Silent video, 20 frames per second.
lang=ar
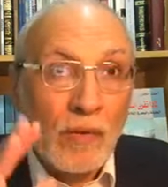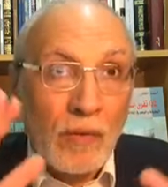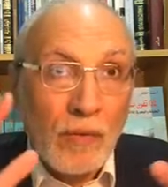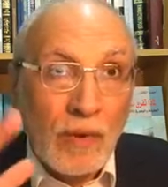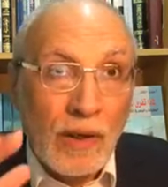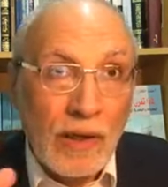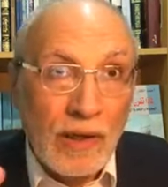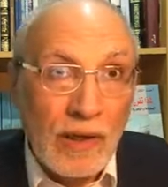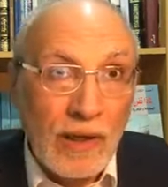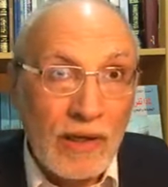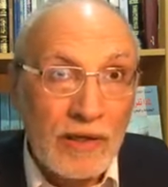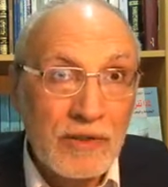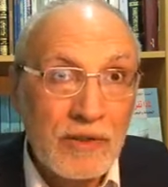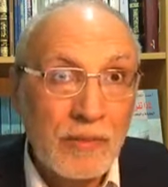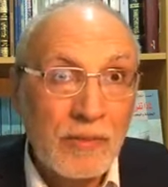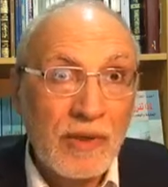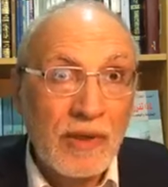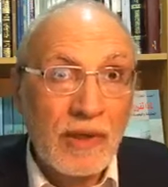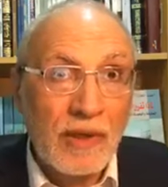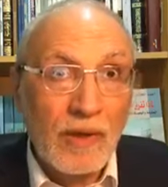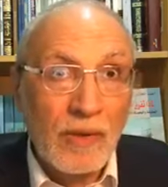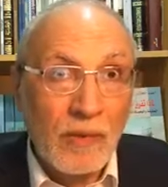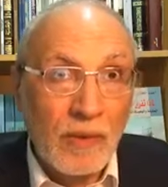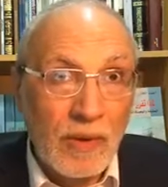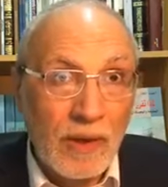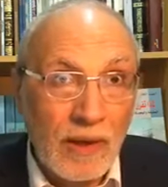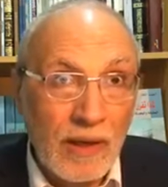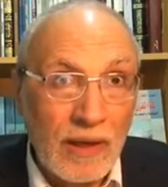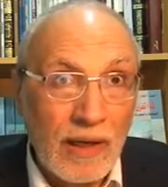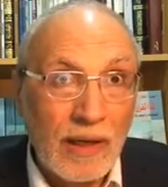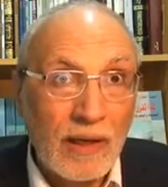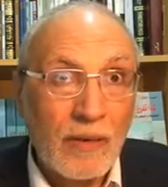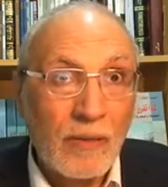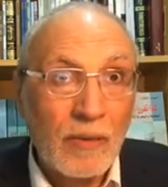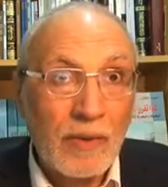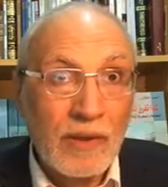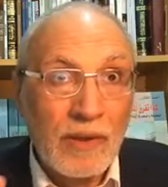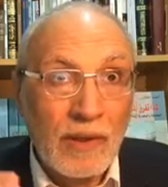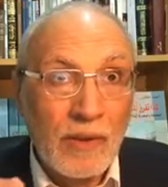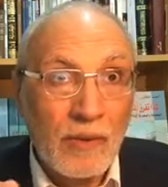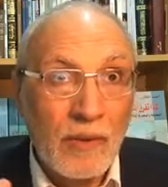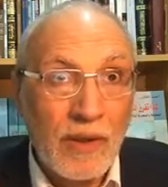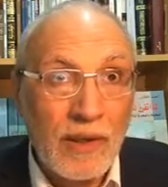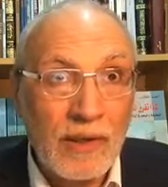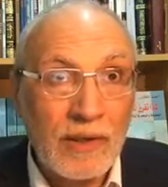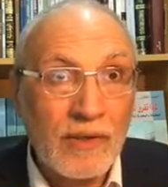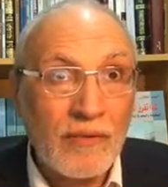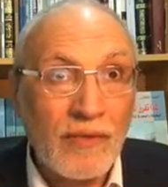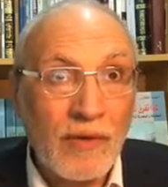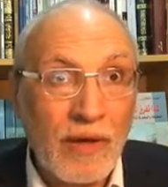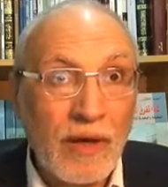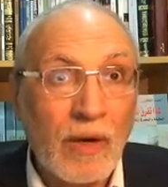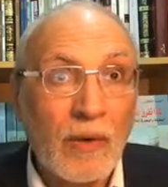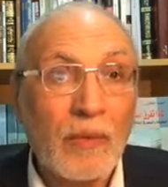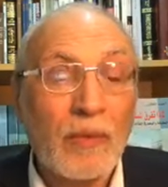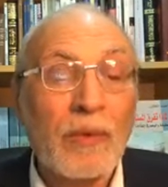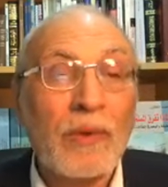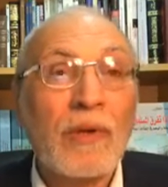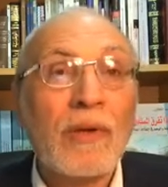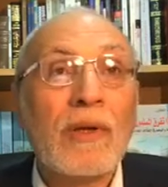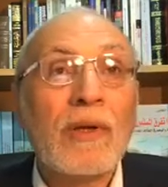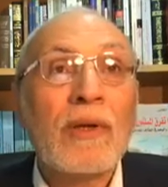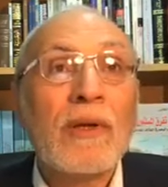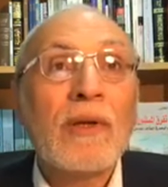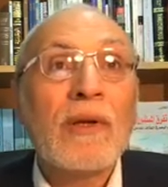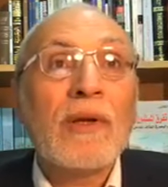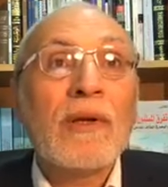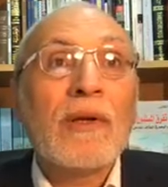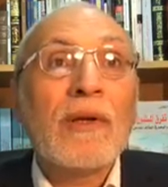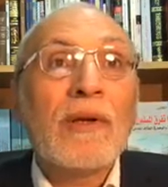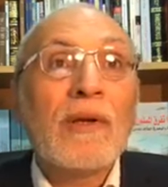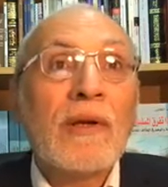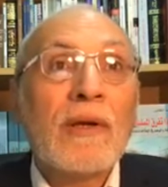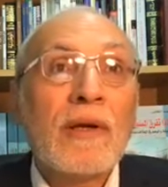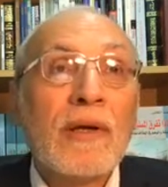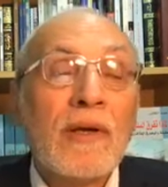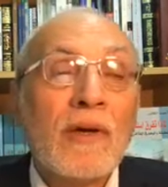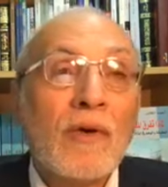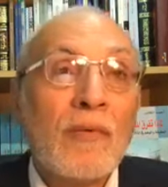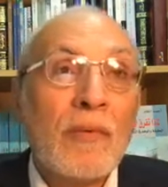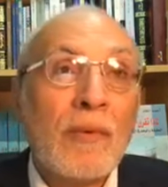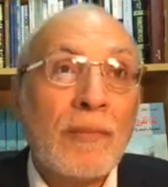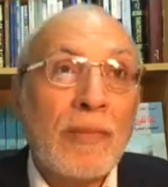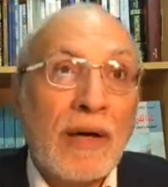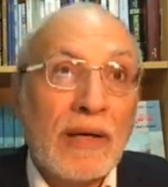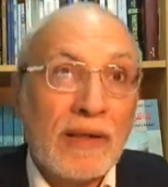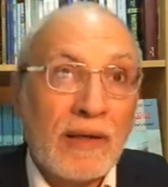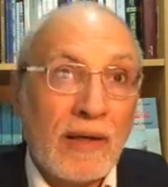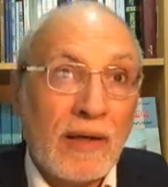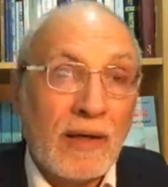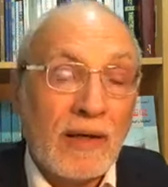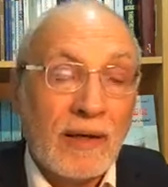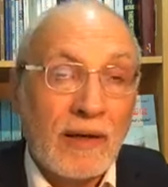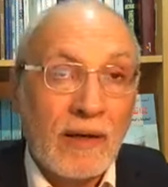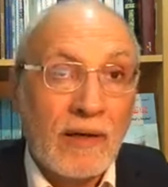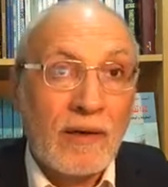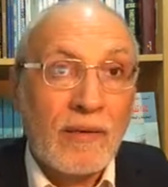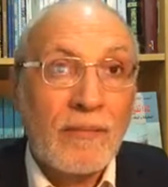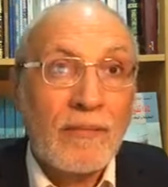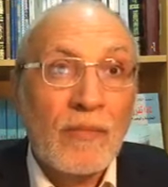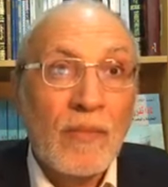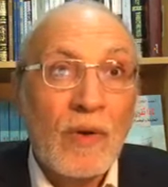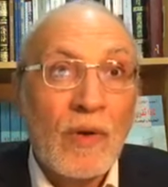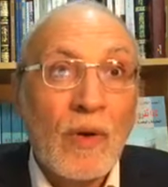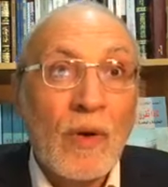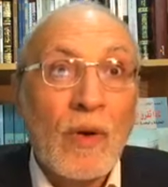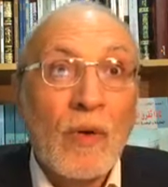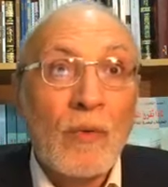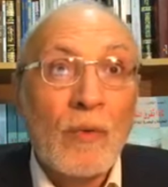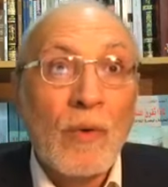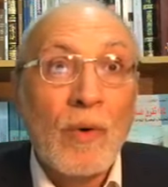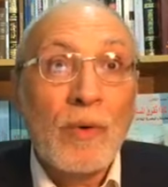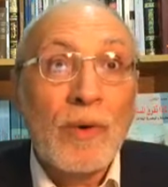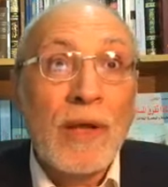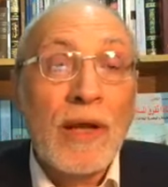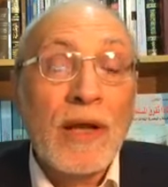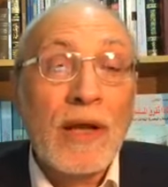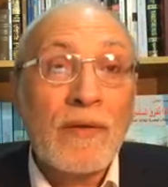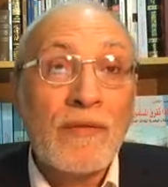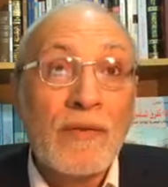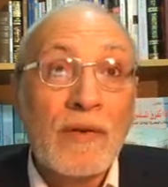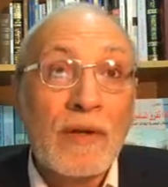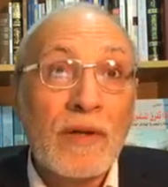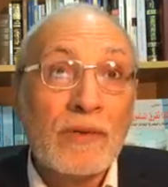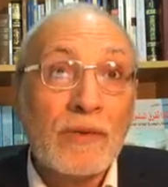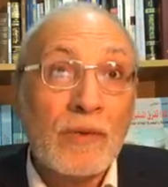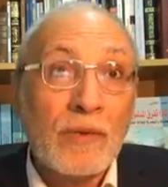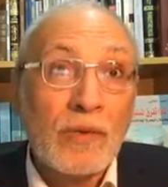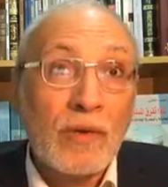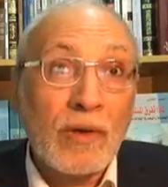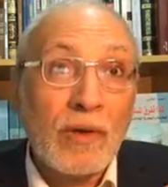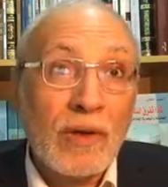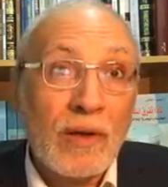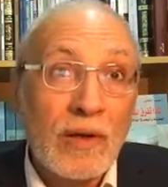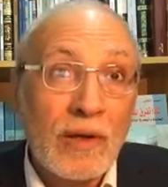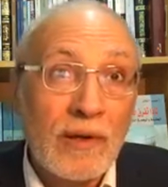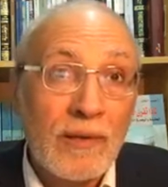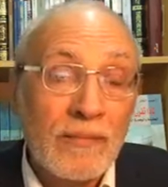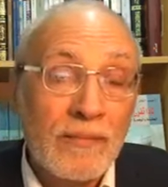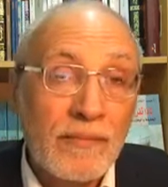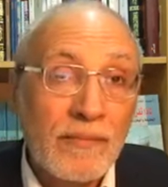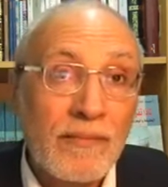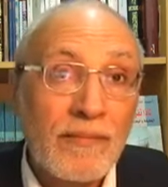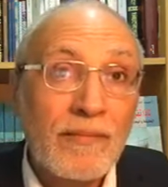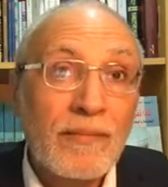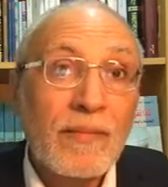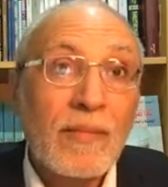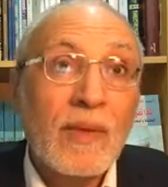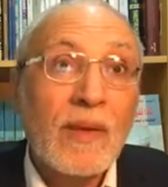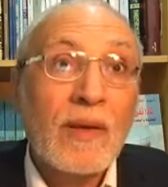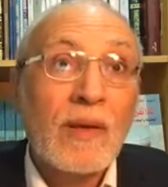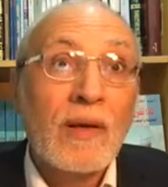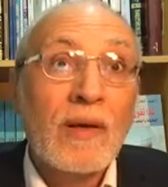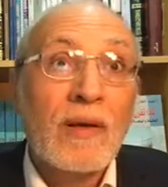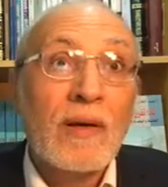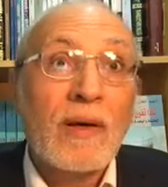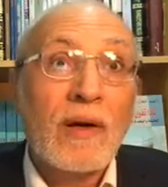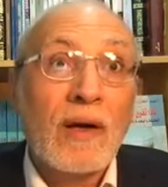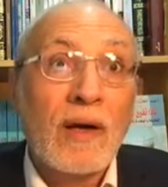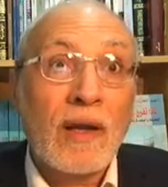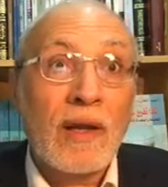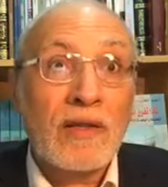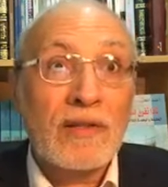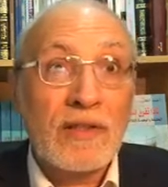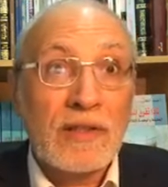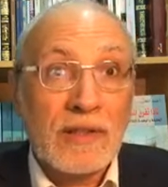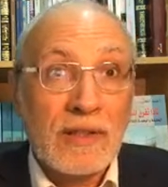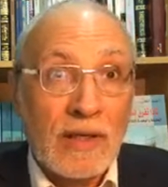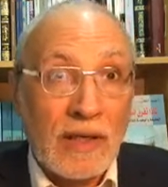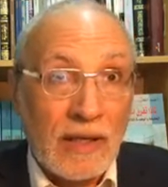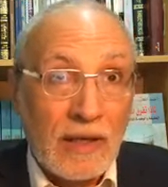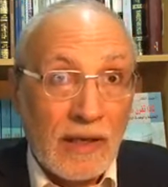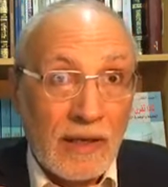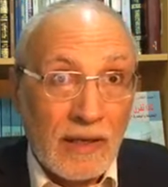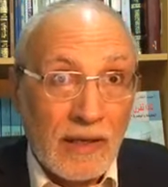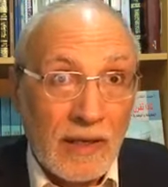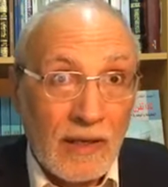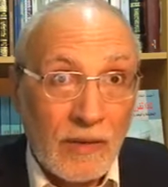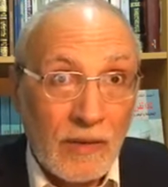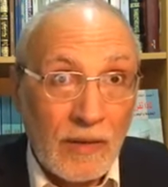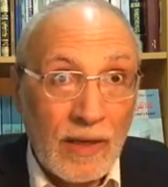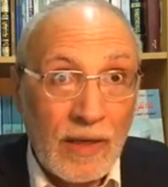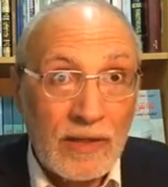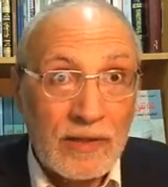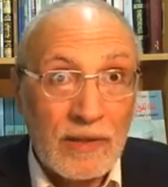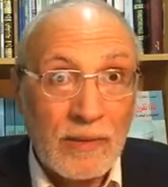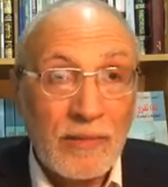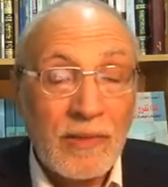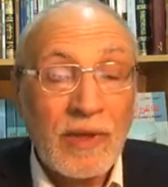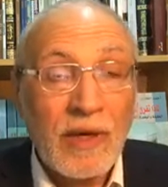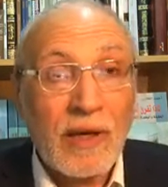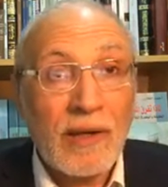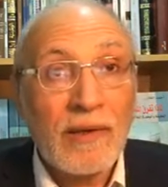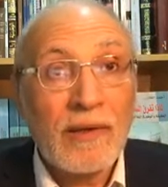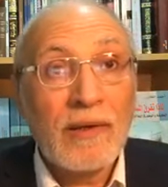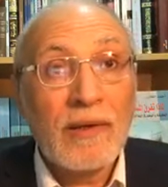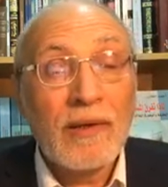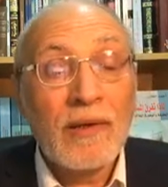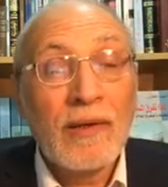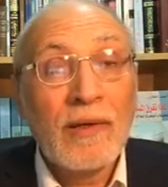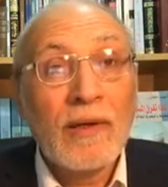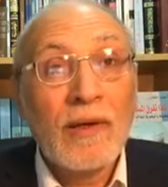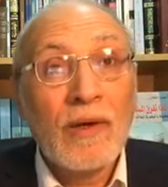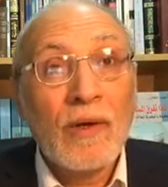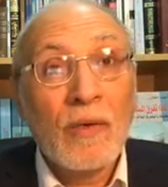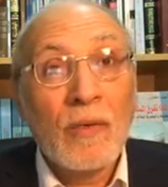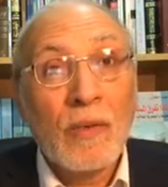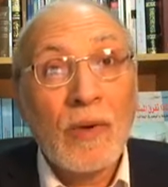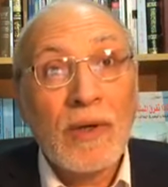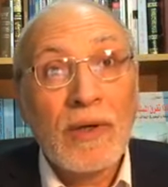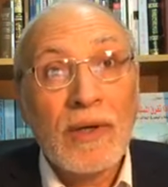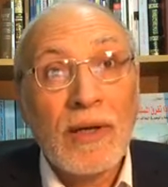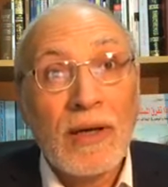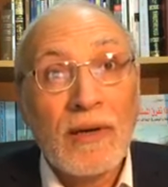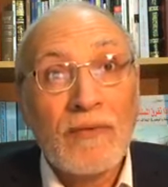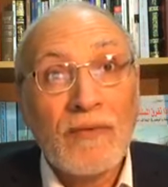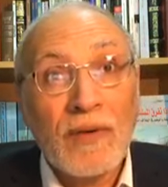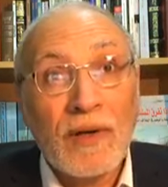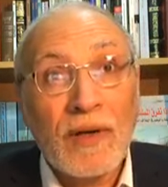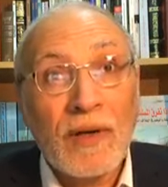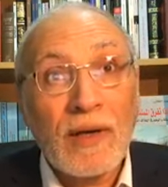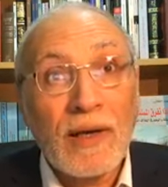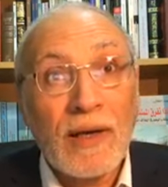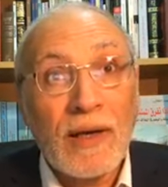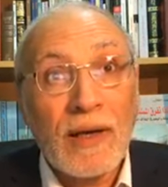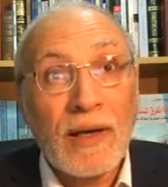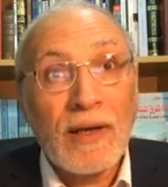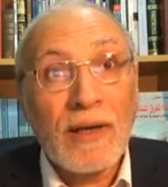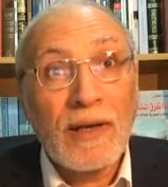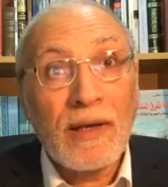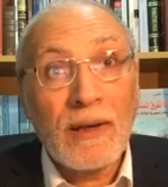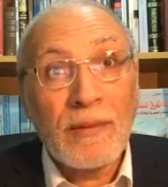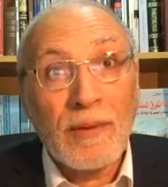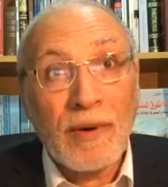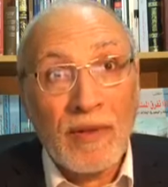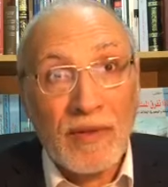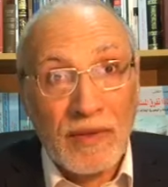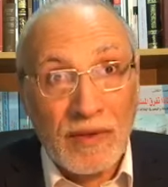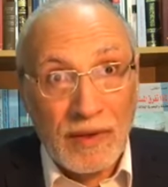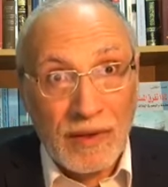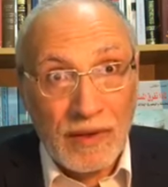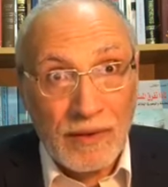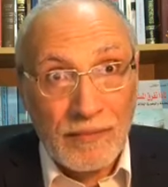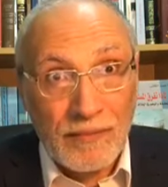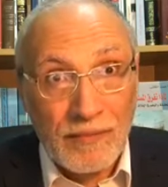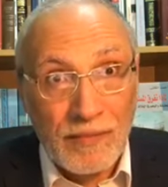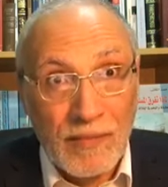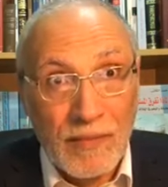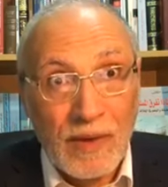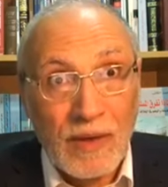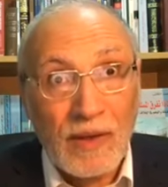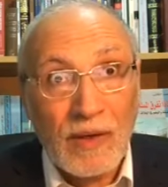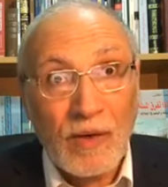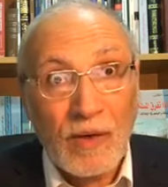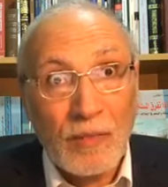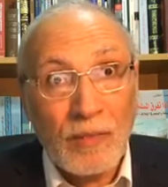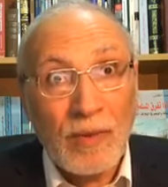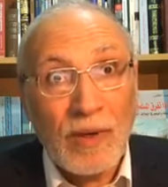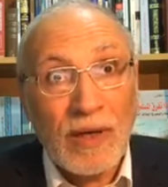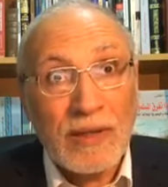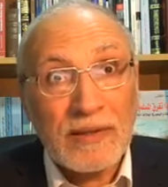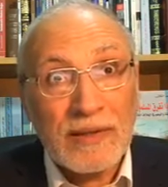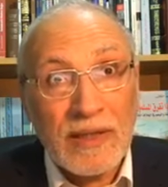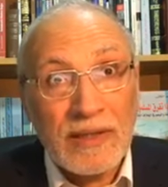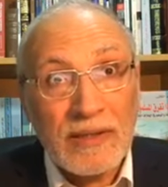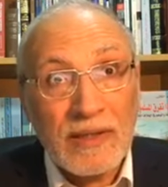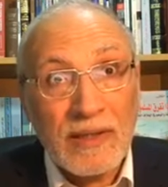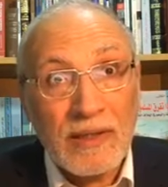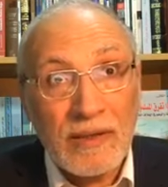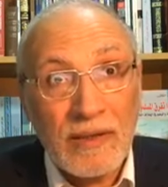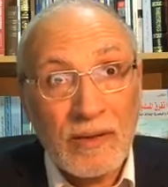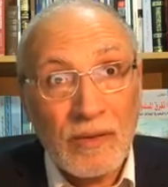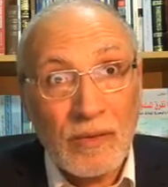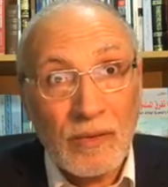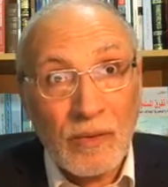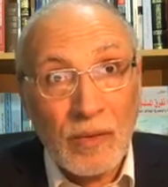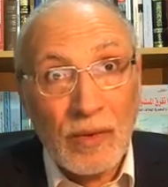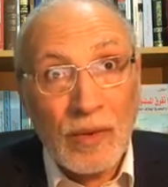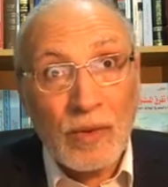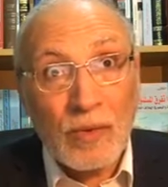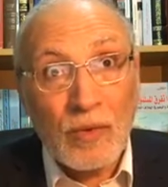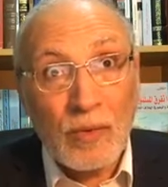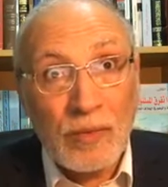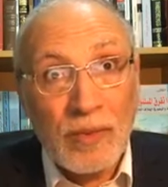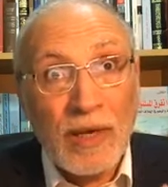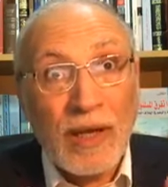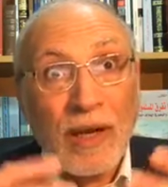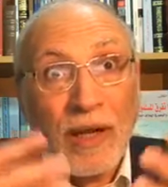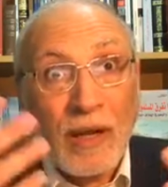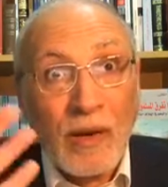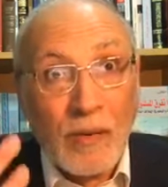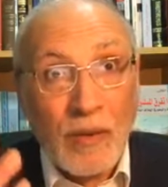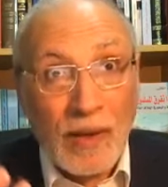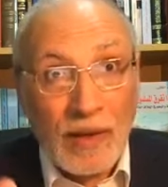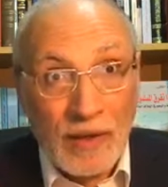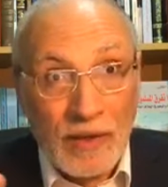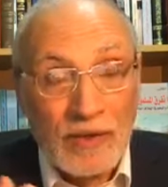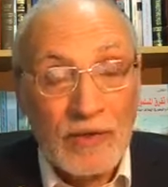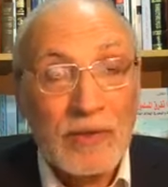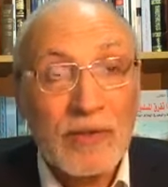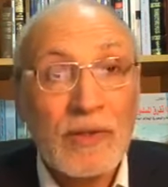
الهاشمية والعلوية ويتفرعون يوما بعد آخر وهناك فرقة أخرى خرجت على هؤلاء جميعا وهي الفرقة الإباضية اللي هم أساسا ولدوا من الخوارج